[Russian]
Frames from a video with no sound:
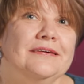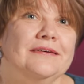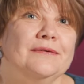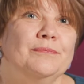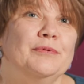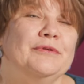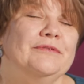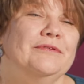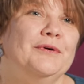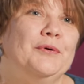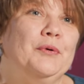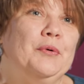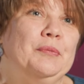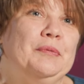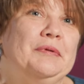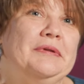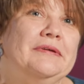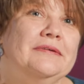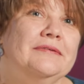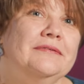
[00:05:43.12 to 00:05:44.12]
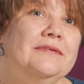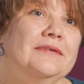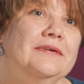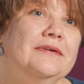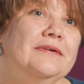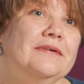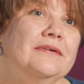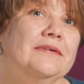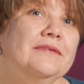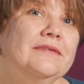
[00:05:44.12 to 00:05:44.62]
я познакомилась
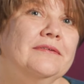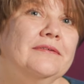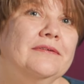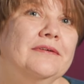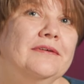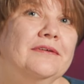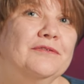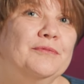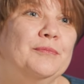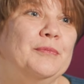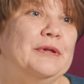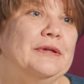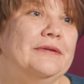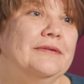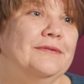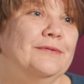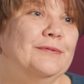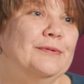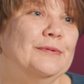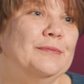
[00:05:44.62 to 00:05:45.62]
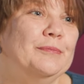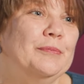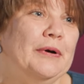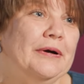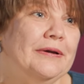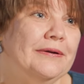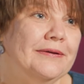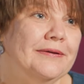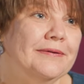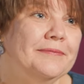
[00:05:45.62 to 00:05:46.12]
а, с молодой
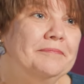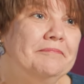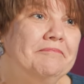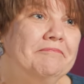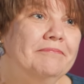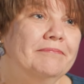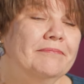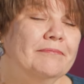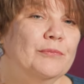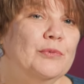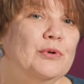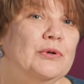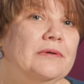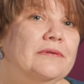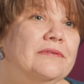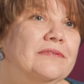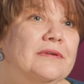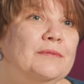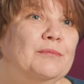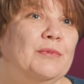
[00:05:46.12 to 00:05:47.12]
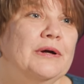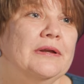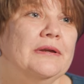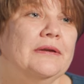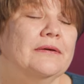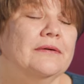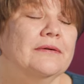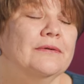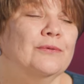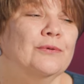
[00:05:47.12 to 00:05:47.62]
парой. Мы
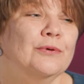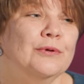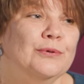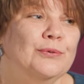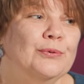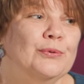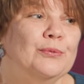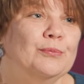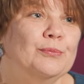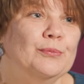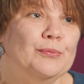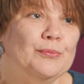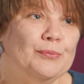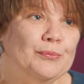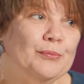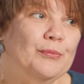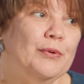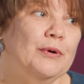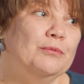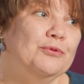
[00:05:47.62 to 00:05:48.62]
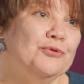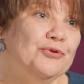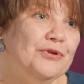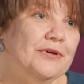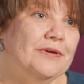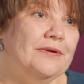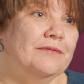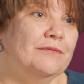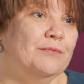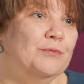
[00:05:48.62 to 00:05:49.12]
снимали у одной
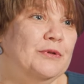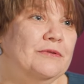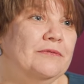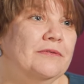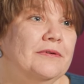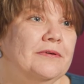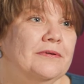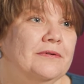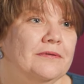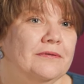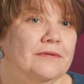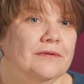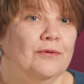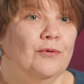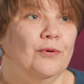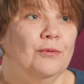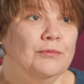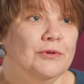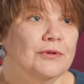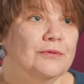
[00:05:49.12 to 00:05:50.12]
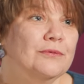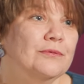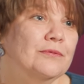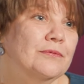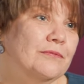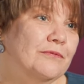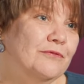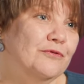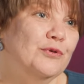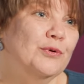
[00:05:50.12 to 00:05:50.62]
бабушки вместе комнату
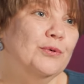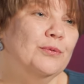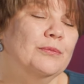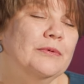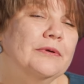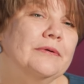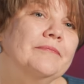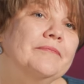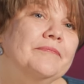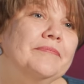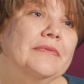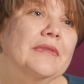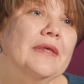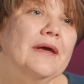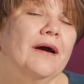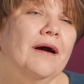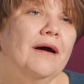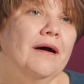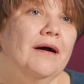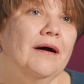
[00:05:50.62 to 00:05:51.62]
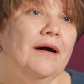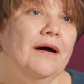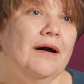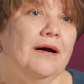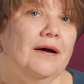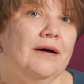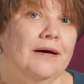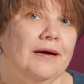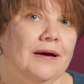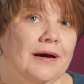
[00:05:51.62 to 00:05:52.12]
в доме.
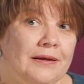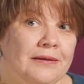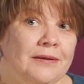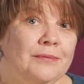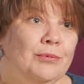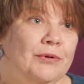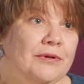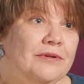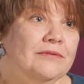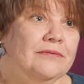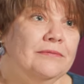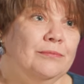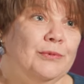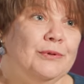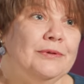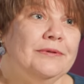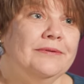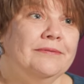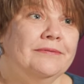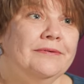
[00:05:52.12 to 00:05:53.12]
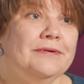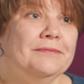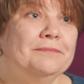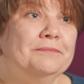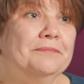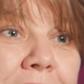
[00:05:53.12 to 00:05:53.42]
А, они были из Мирного,